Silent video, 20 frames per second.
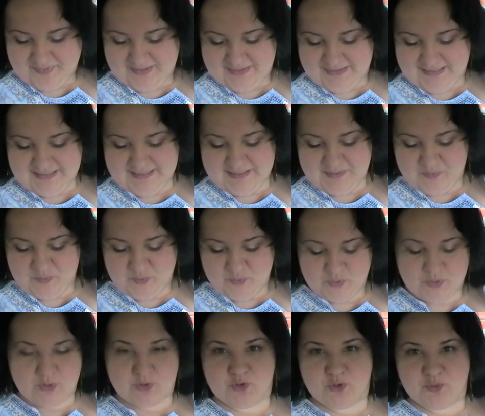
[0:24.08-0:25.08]
на
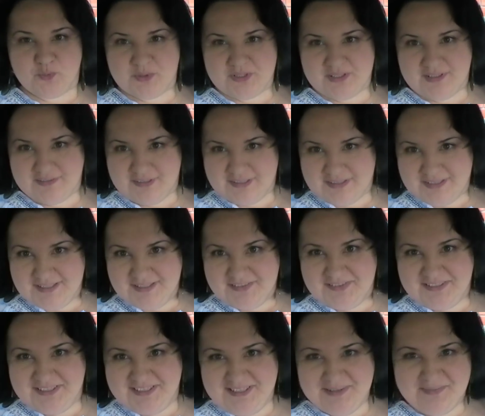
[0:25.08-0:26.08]
тему кружок
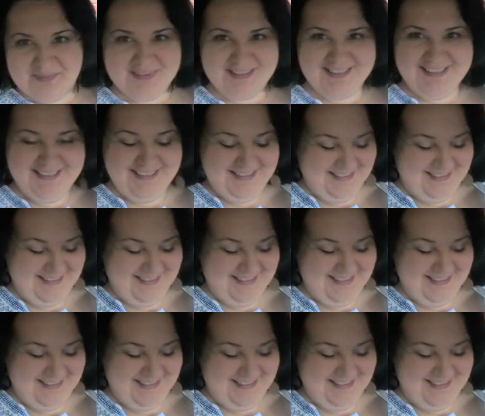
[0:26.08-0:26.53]
познавательного Египта.